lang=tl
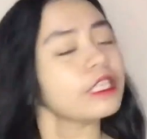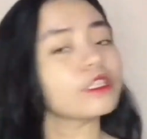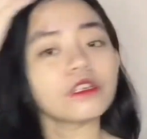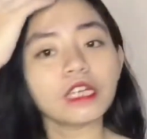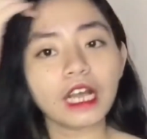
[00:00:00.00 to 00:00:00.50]

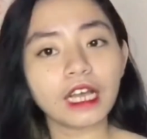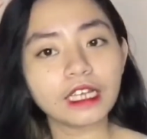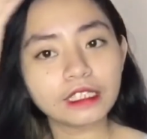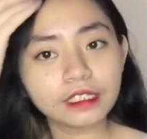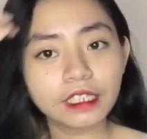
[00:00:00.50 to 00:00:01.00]
Ito
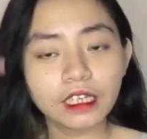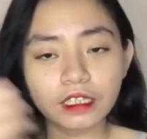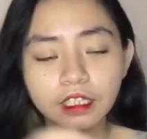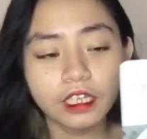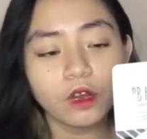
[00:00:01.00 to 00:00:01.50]
guys,
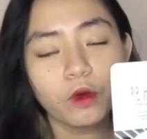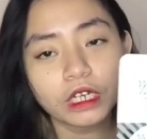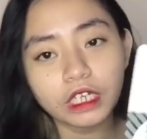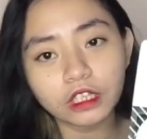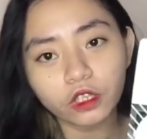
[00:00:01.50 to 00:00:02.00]

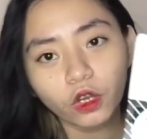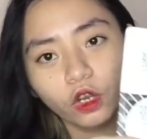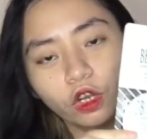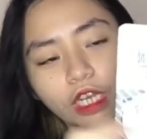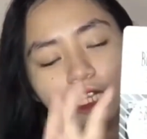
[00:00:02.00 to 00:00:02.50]
dalawa na
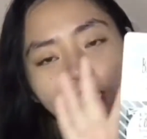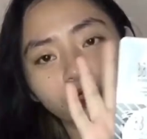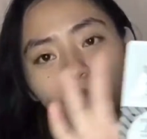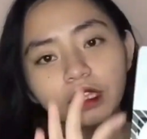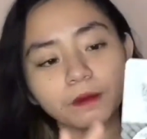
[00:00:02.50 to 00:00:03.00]
to.
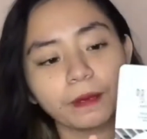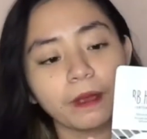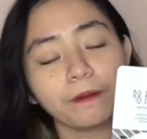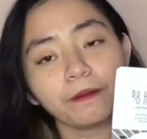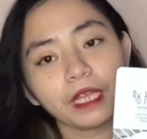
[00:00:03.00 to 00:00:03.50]
Ayan, 25
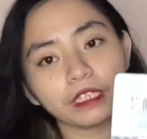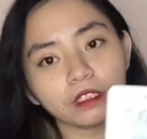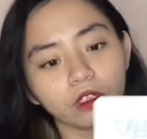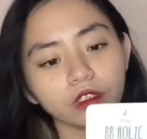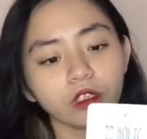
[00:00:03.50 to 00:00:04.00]

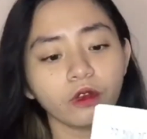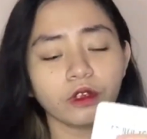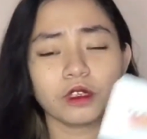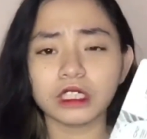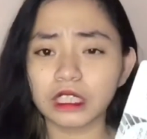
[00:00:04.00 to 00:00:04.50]
pesos. So,
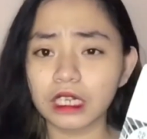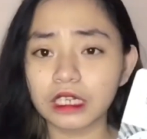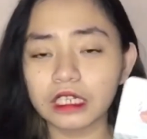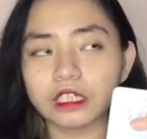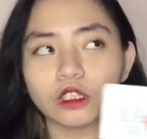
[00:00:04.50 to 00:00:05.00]
yung isang
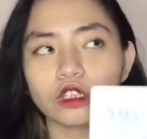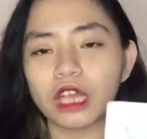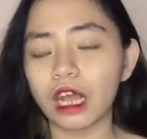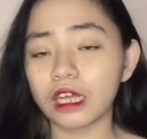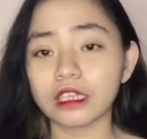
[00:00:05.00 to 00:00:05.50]
ganito,
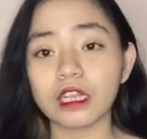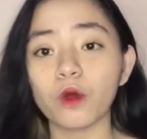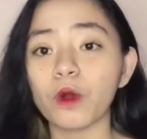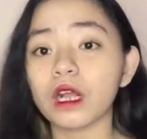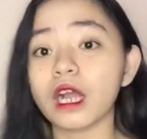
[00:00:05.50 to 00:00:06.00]

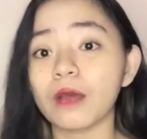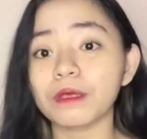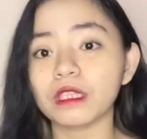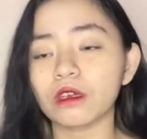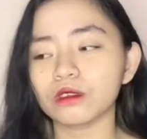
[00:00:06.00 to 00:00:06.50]
nakakadalawang
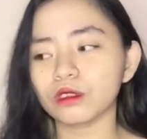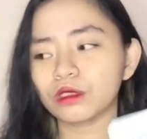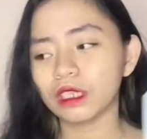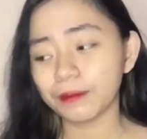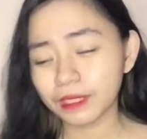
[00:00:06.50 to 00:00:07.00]
gamit ako.
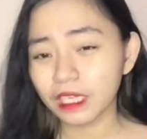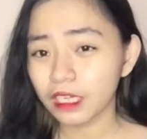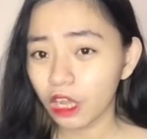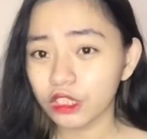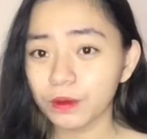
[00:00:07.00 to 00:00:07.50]
So, di naman
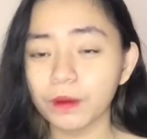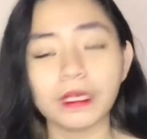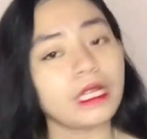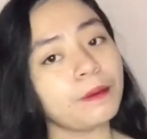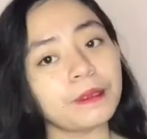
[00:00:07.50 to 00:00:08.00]
talaga ako
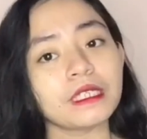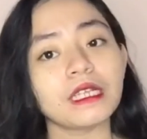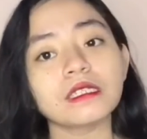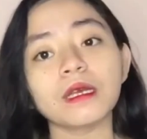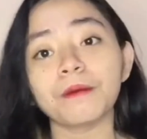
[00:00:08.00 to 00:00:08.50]
nagme-makeup
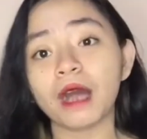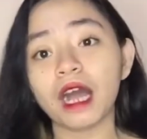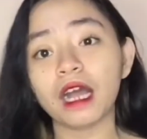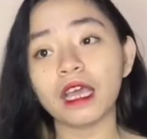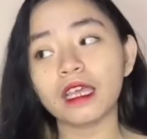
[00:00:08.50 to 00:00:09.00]
pag nasa
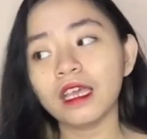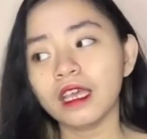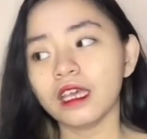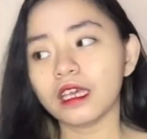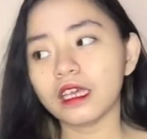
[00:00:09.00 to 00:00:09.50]
bahay.
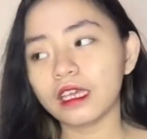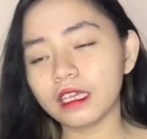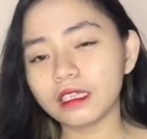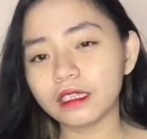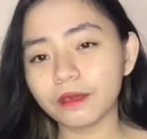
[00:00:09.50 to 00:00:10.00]

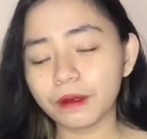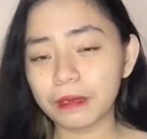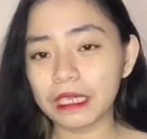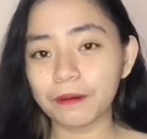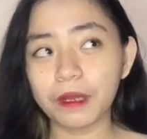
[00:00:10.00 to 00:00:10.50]
And,
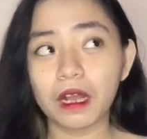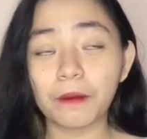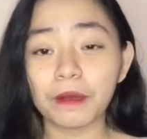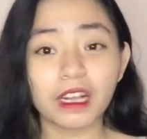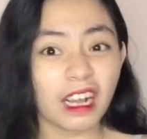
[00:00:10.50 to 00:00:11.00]
nagme-makeup lang
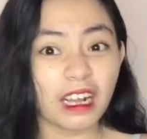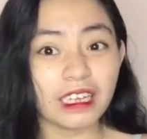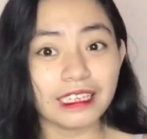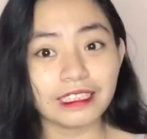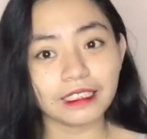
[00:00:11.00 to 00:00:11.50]
kapag
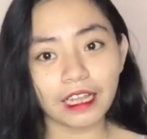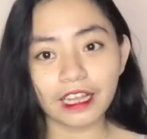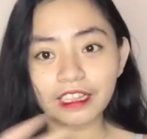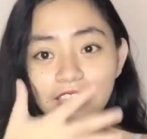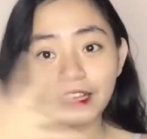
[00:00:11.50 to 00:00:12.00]
aalis.
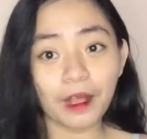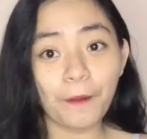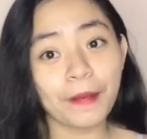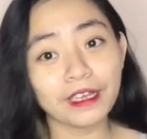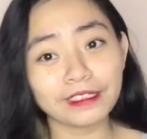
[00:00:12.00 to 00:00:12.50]
Kahit na
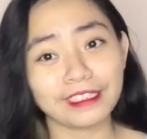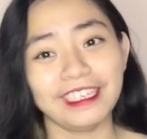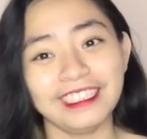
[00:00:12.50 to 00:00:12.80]
nakamask.